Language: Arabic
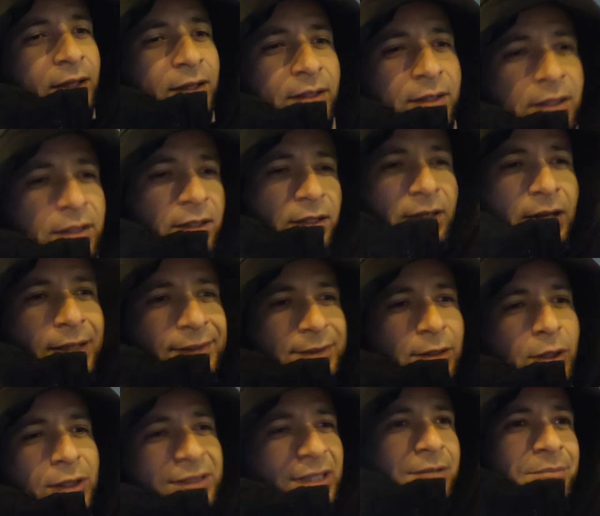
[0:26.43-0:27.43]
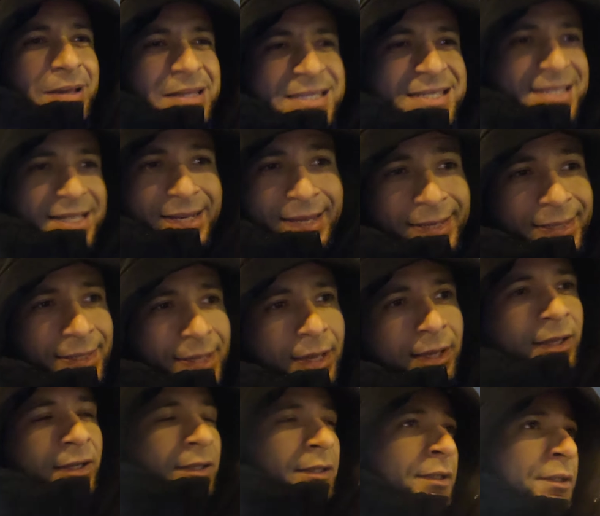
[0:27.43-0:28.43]
الادوات
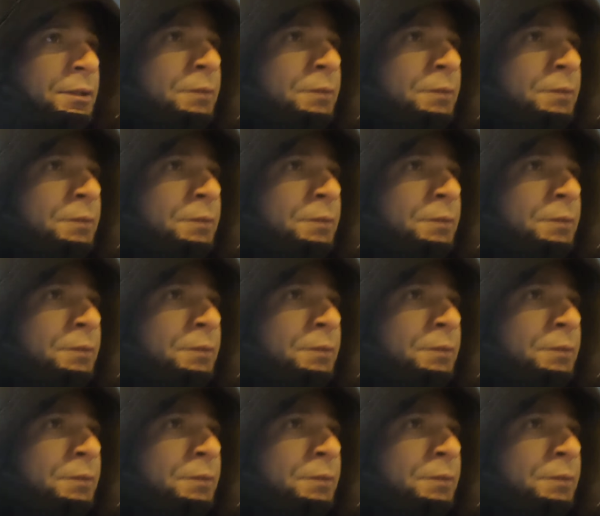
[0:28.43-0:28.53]
المنزليه